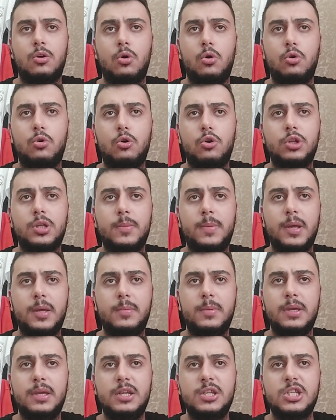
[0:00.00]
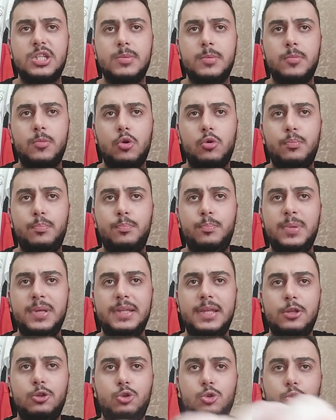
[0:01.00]
O konuda pek bir girişim yok.
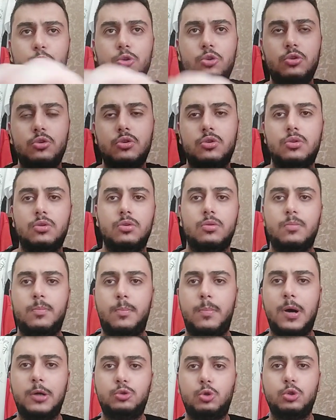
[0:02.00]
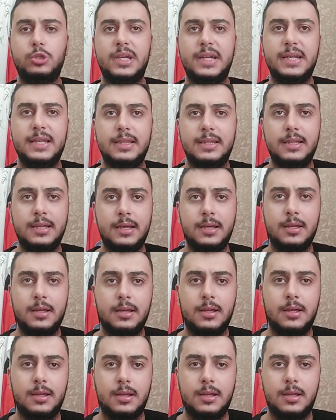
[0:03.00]
Bir de dün Pato denildi.
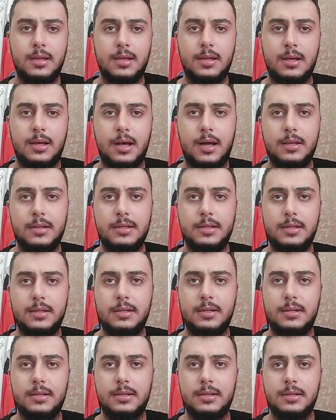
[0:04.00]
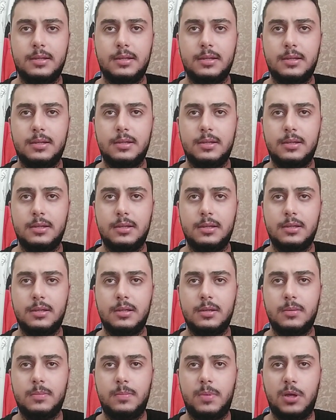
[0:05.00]
Hani
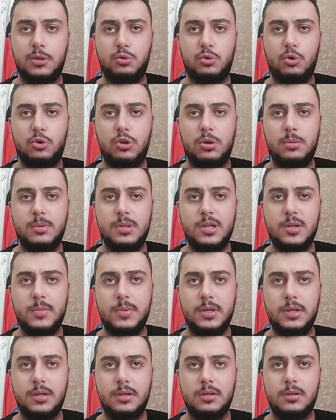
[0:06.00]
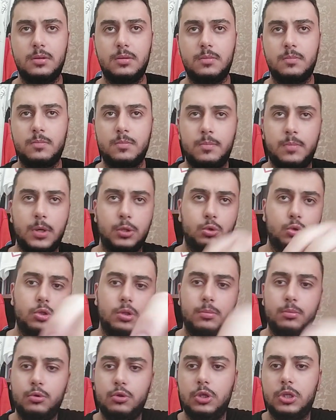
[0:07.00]
ee, Pato olabilir mi? Pato
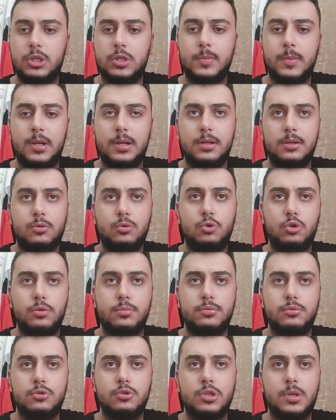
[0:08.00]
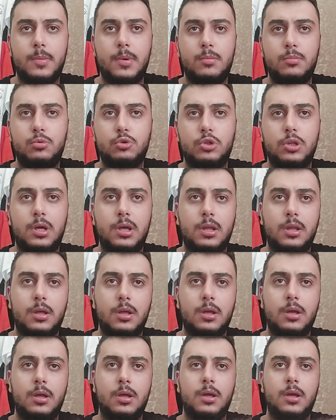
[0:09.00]
da büyük ihtimal kulüpsüz. Hemen burada
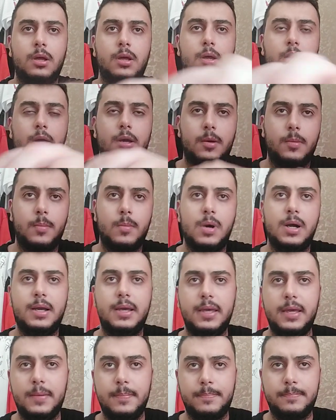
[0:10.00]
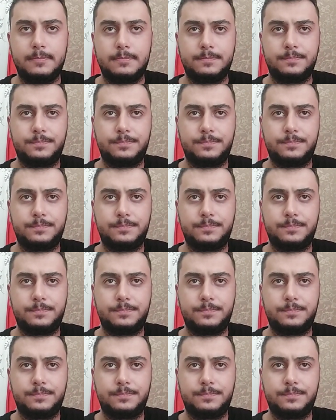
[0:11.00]
bakayım.